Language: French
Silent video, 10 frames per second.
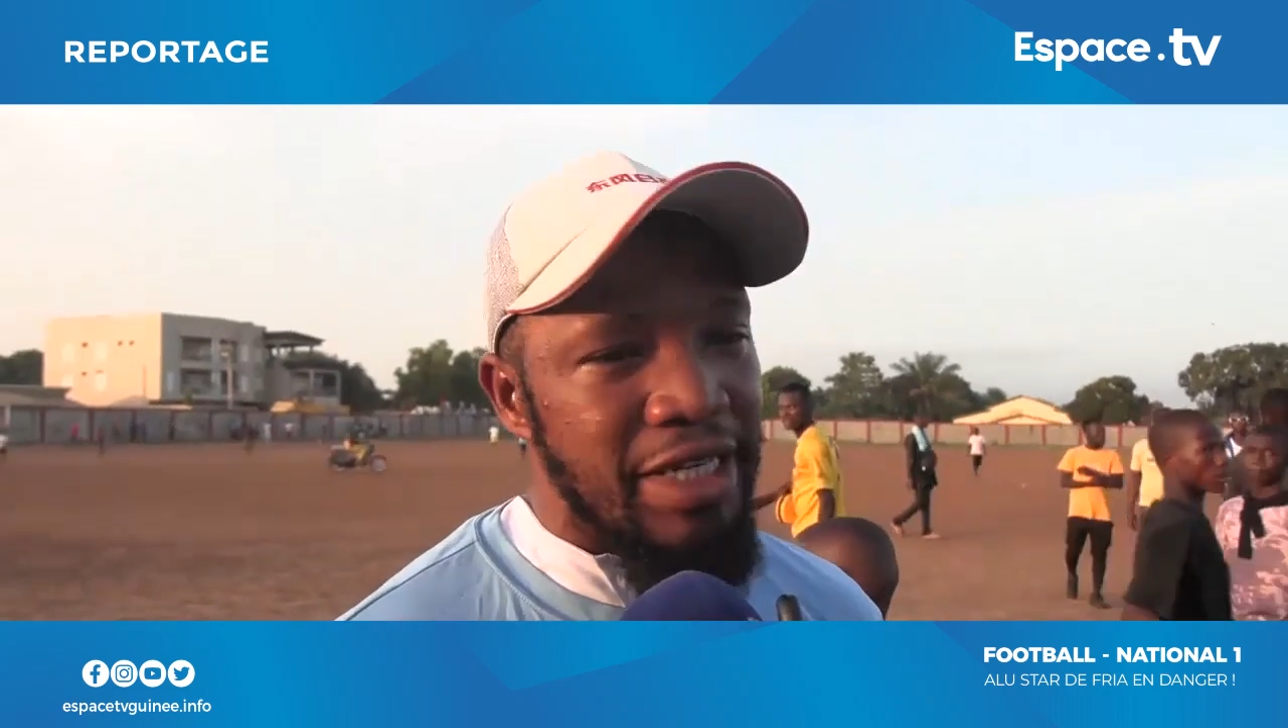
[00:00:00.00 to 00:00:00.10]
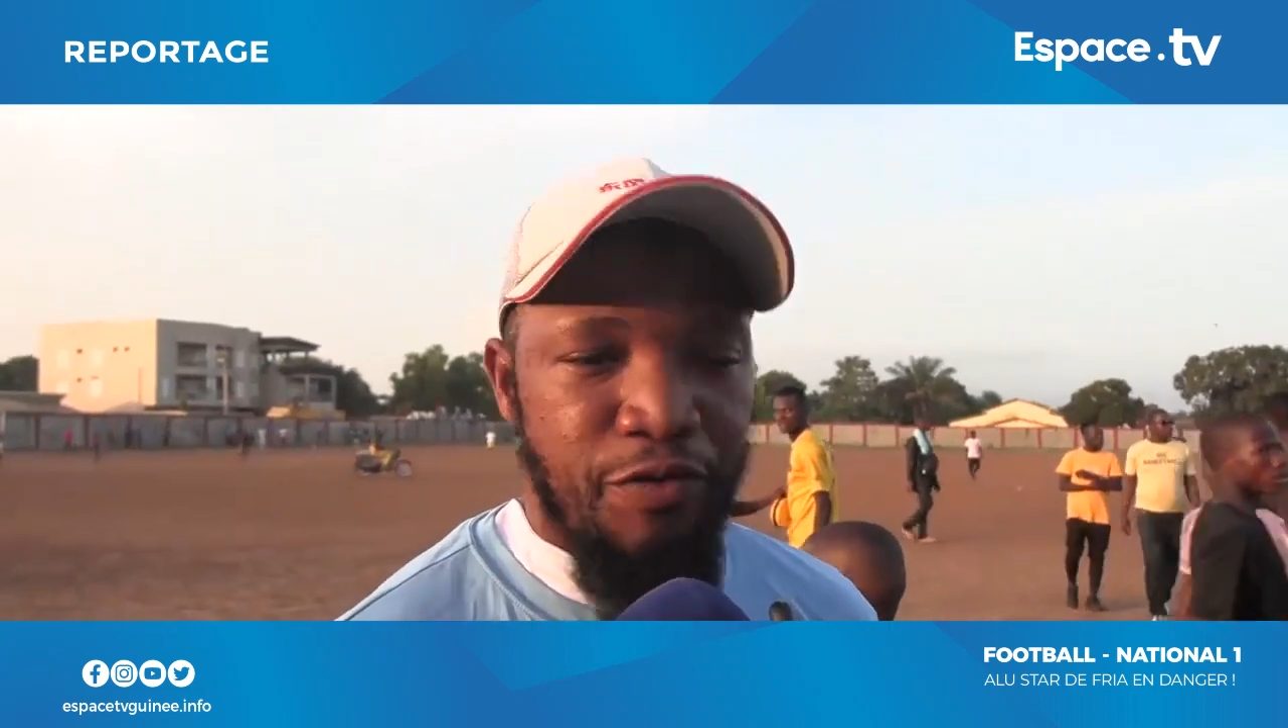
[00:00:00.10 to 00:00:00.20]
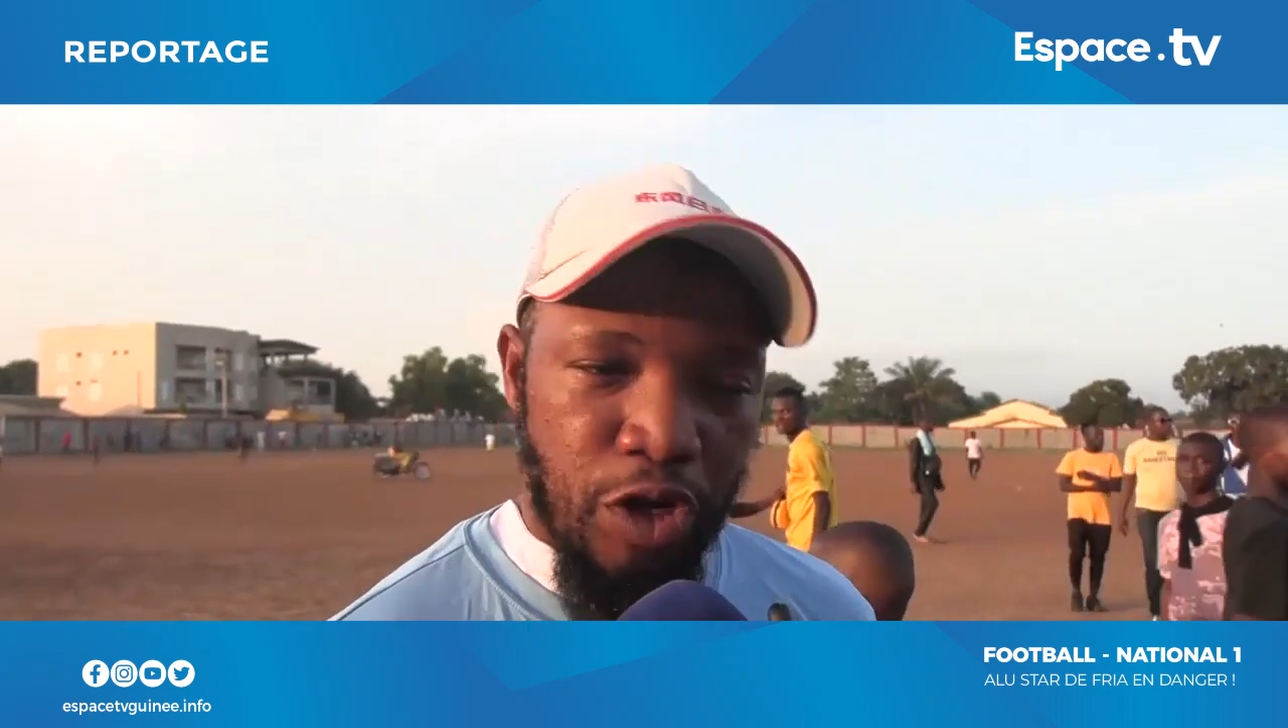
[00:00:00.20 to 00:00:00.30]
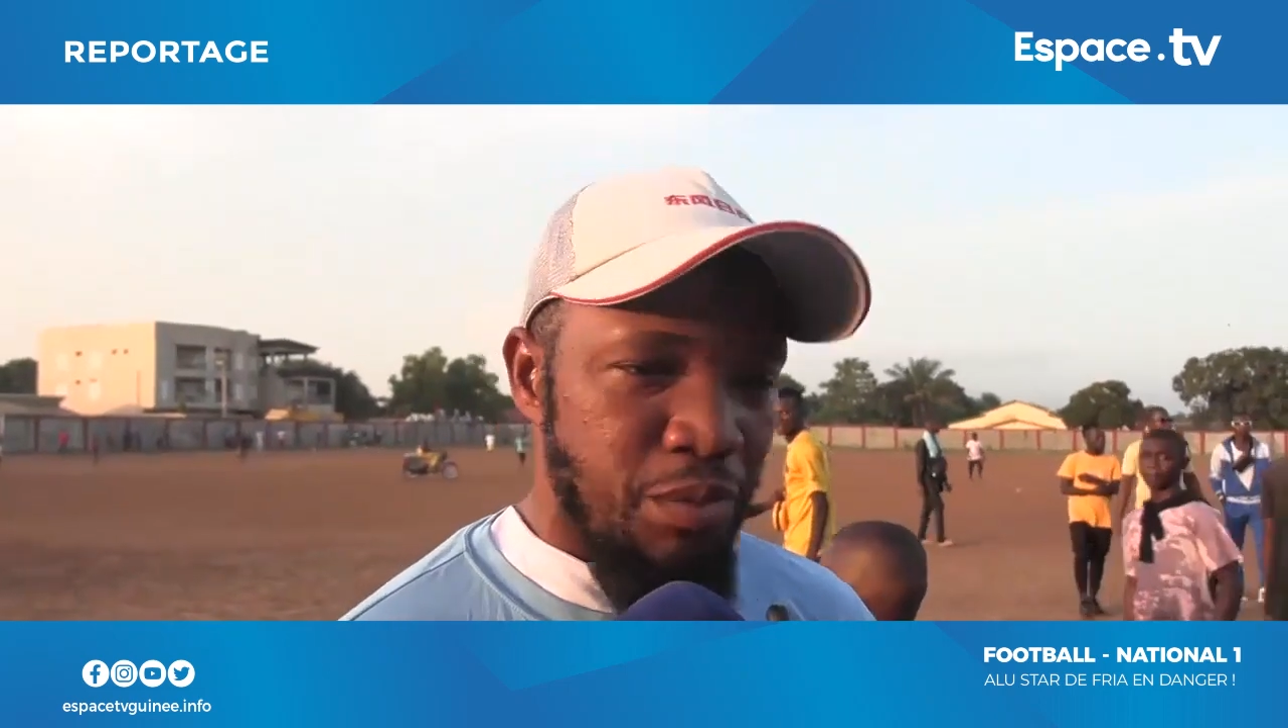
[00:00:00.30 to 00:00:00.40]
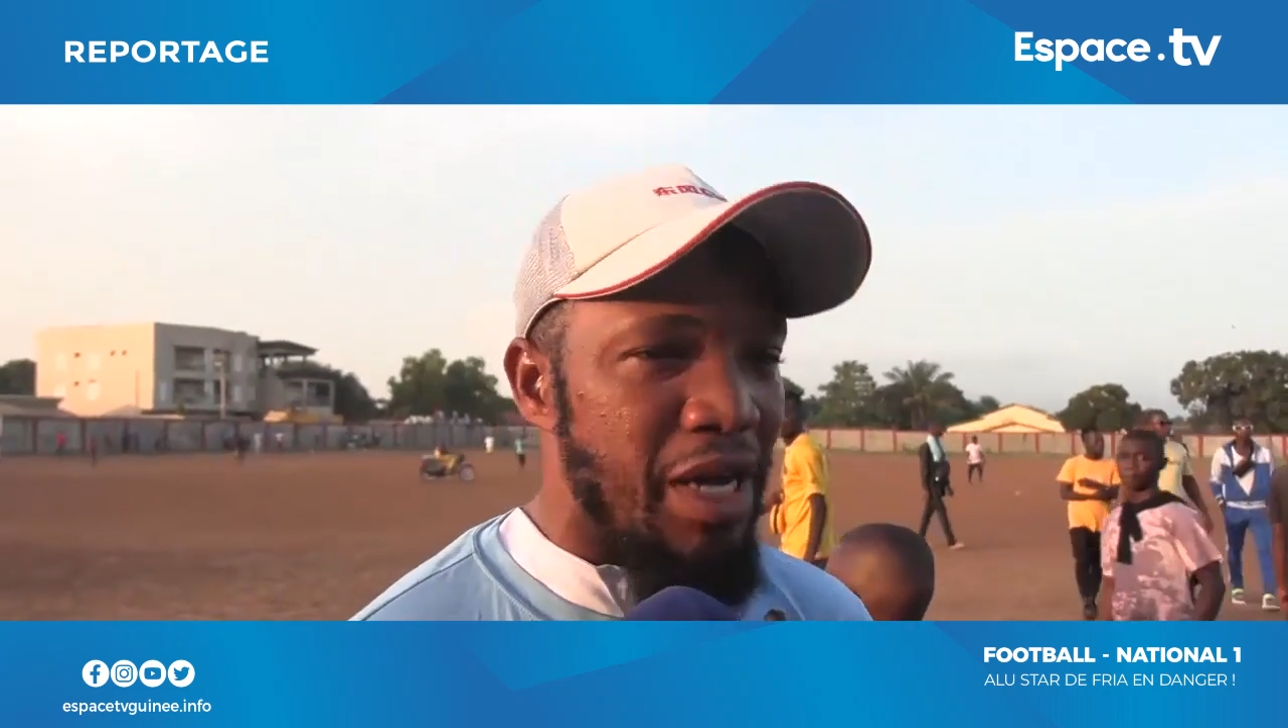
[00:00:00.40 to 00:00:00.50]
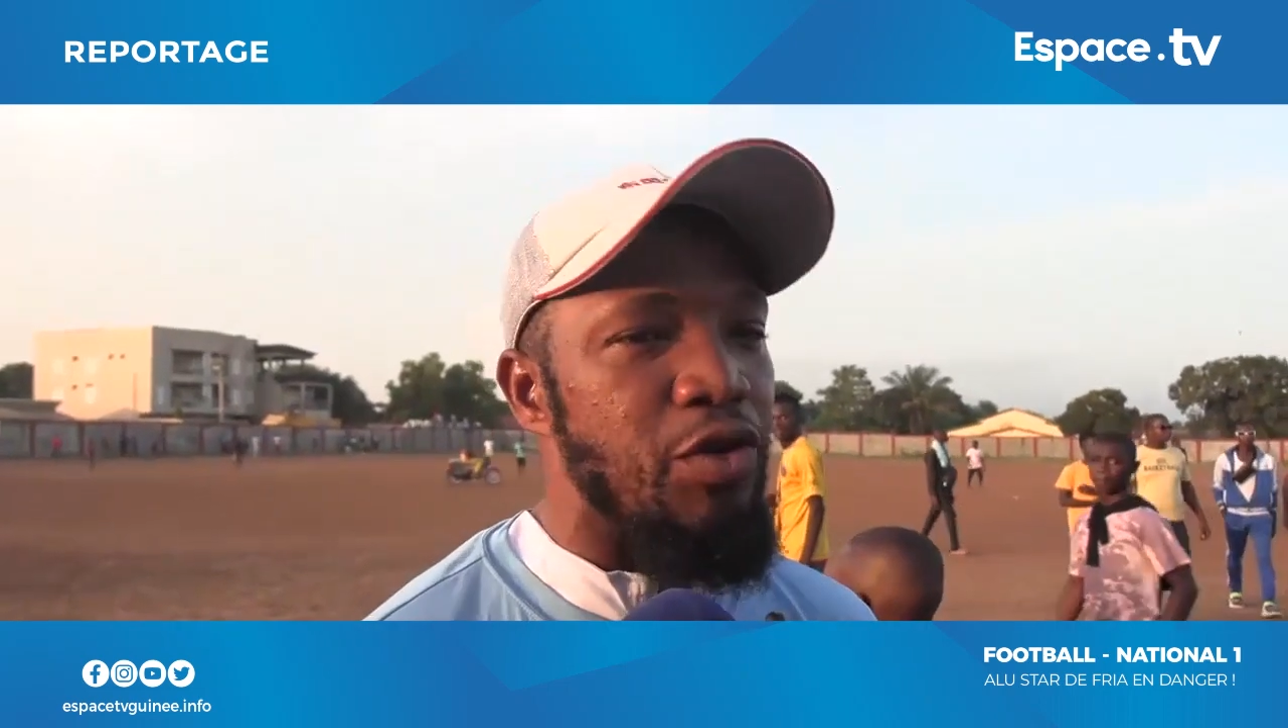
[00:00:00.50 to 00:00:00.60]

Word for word: dit forcément